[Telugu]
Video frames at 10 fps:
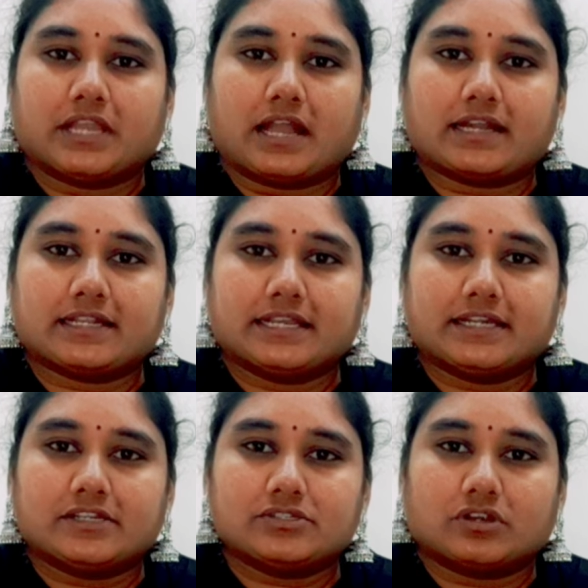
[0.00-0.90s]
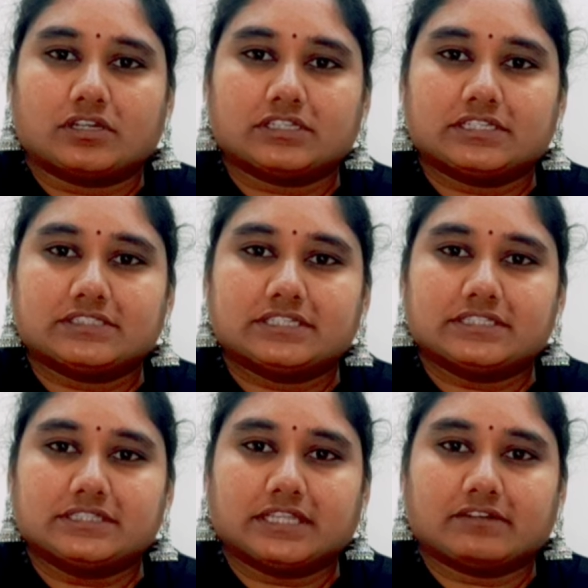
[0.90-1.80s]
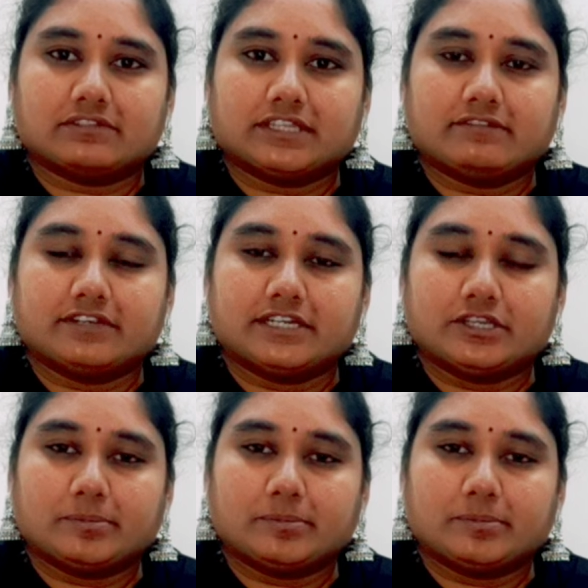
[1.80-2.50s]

ఆ క్రియేటే షార్ట్ క్లిక్ చేసిన తర్వాత ఆ వీడియో